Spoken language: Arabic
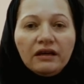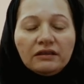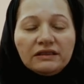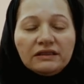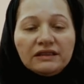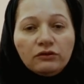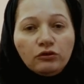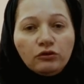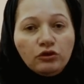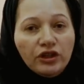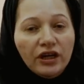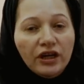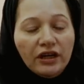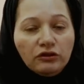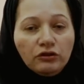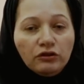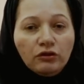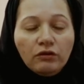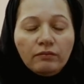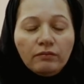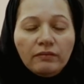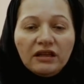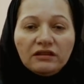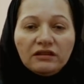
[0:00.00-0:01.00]

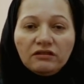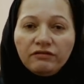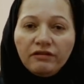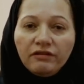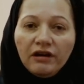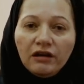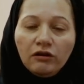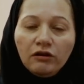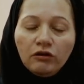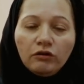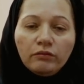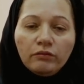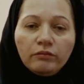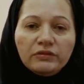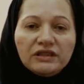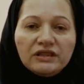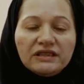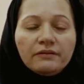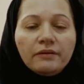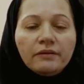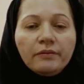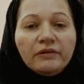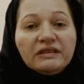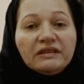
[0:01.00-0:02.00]
زوجاتهم أطفالهم
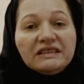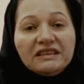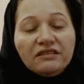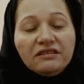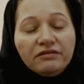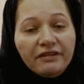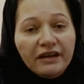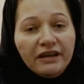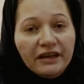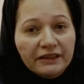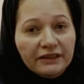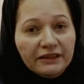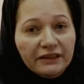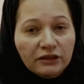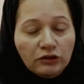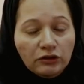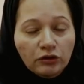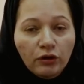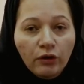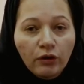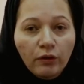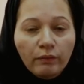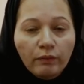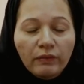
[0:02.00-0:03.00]
بسبب
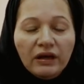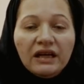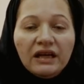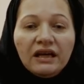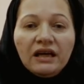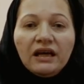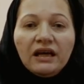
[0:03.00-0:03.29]
اندفاعيتهم